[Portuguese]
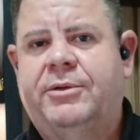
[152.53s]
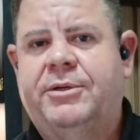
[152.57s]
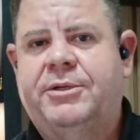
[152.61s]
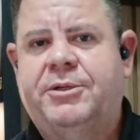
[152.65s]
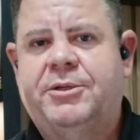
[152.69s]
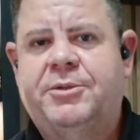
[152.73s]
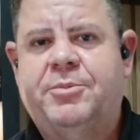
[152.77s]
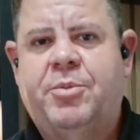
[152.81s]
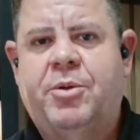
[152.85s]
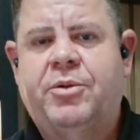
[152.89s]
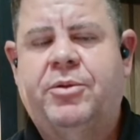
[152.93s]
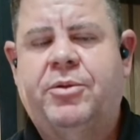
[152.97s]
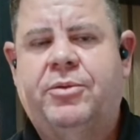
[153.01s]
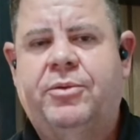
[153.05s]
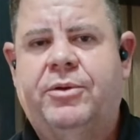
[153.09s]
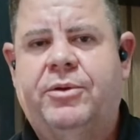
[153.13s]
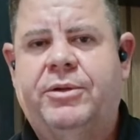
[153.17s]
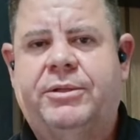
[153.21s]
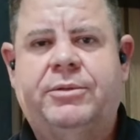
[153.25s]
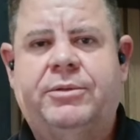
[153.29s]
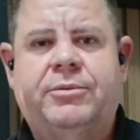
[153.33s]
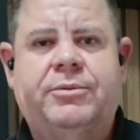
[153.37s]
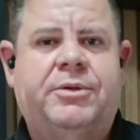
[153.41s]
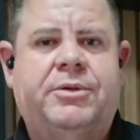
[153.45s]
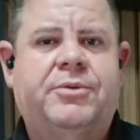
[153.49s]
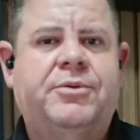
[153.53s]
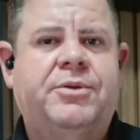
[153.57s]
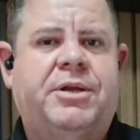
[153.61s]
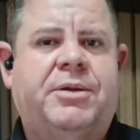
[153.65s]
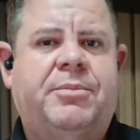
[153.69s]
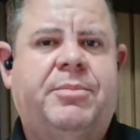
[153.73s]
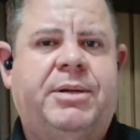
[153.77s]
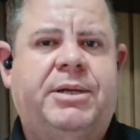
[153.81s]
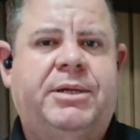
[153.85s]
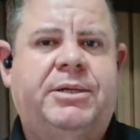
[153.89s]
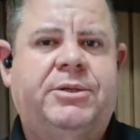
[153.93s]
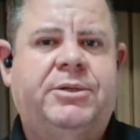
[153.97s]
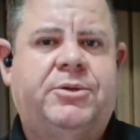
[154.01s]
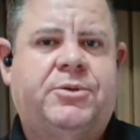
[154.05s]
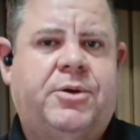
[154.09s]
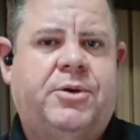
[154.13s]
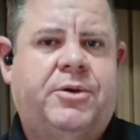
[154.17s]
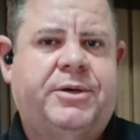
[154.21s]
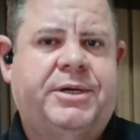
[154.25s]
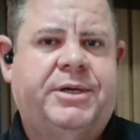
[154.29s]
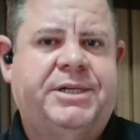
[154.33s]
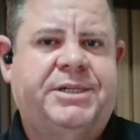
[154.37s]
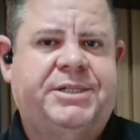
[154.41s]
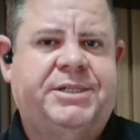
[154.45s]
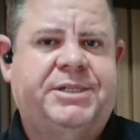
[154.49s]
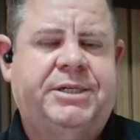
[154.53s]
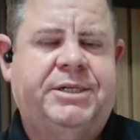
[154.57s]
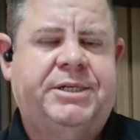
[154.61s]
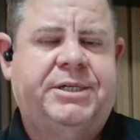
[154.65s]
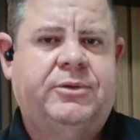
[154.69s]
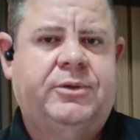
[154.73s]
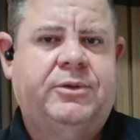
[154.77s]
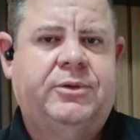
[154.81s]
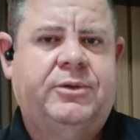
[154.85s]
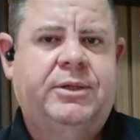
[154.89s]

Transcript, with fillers: esses produtores não estão trabalhando de qualquer jeito.